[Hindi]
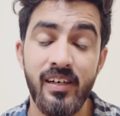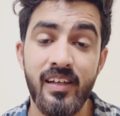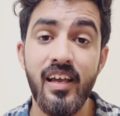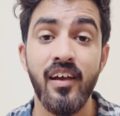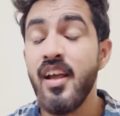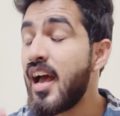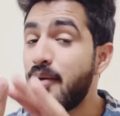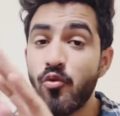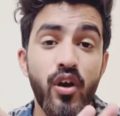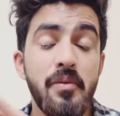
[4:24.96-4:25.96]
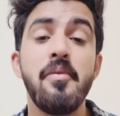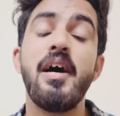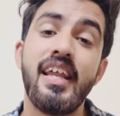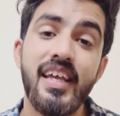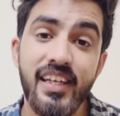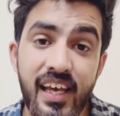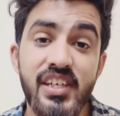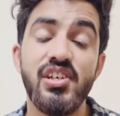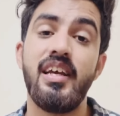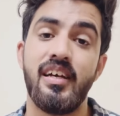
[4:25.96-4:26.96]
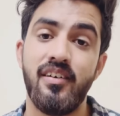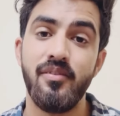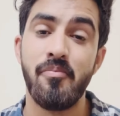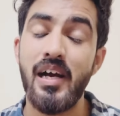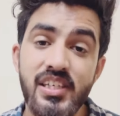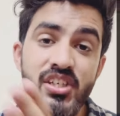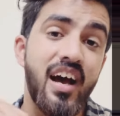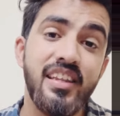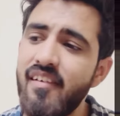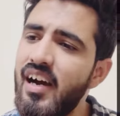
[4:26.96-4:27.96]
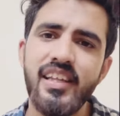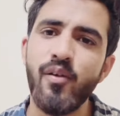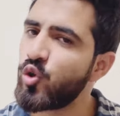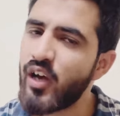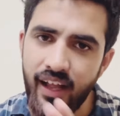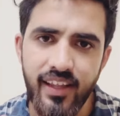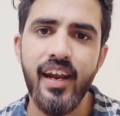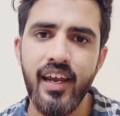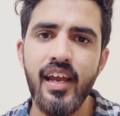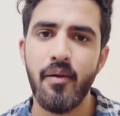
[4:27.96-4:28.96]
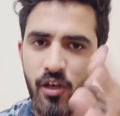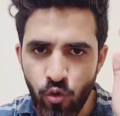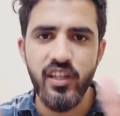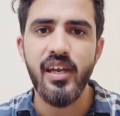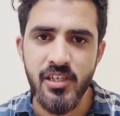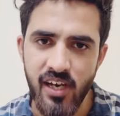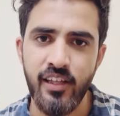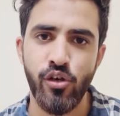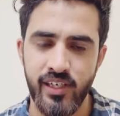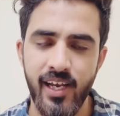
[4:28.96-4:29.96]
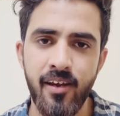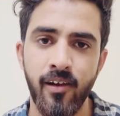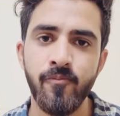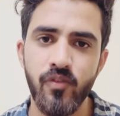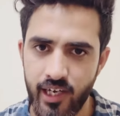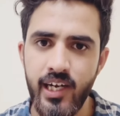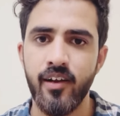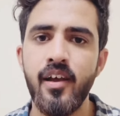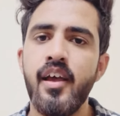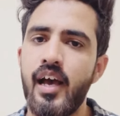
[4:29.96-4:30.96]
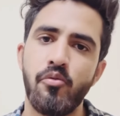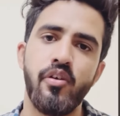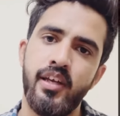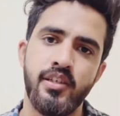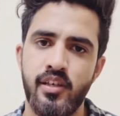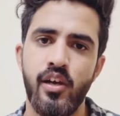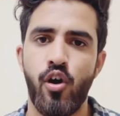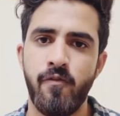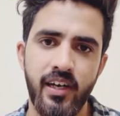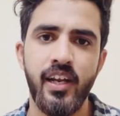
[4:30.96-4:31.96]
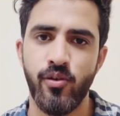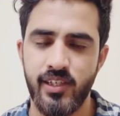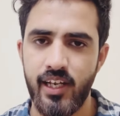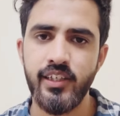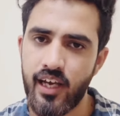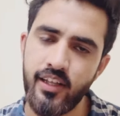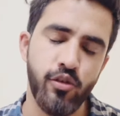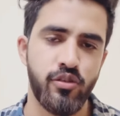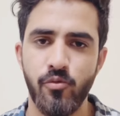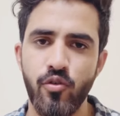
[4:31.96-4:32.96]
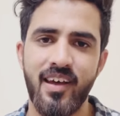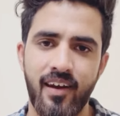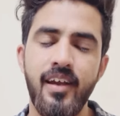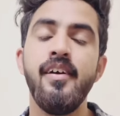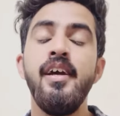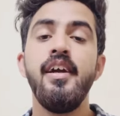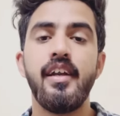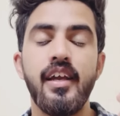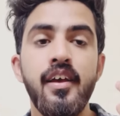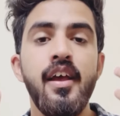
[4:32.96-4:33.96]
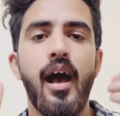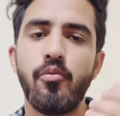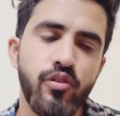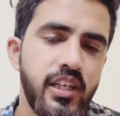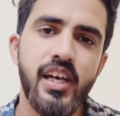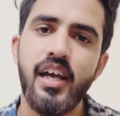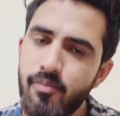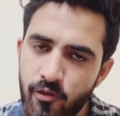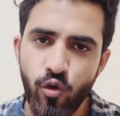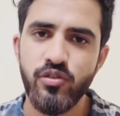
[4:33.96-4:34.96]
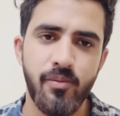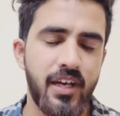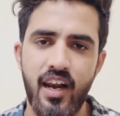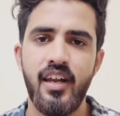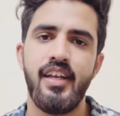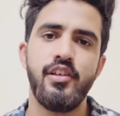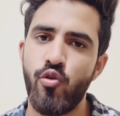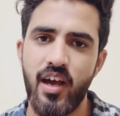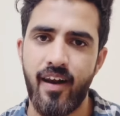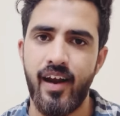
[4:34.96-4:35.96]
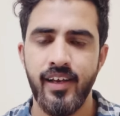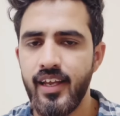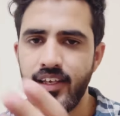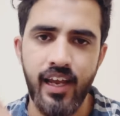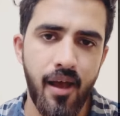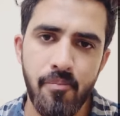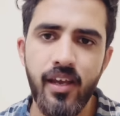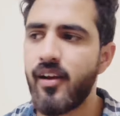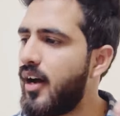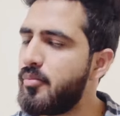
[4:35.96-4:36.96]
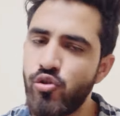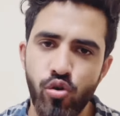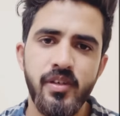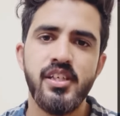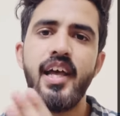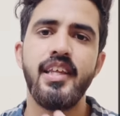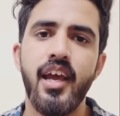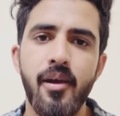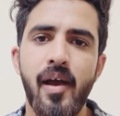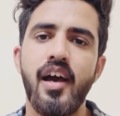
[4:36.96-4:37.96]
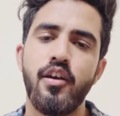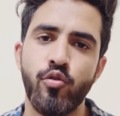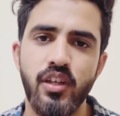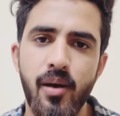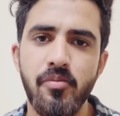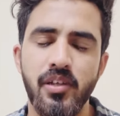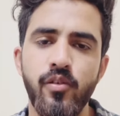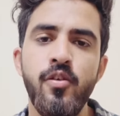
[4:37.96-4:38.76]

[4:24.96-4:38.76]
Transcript: ठीक है अब कोई भी बहाना नहीं चलेगा बाकी शादियां वादियां वो तो आती रहेंगी आपकी खुद की भी शादी हो जाएगी राइट अब कोई इससे ऑफेंड नहीं हो जाना शादी तो सबको करनी है ठीक है अब खुद की शादी पे वो सब कर लेना जो करना है ठीक है यहाँ पे अभी जो भी शादियां हैं मैं अगर खुद का भी बताऊँ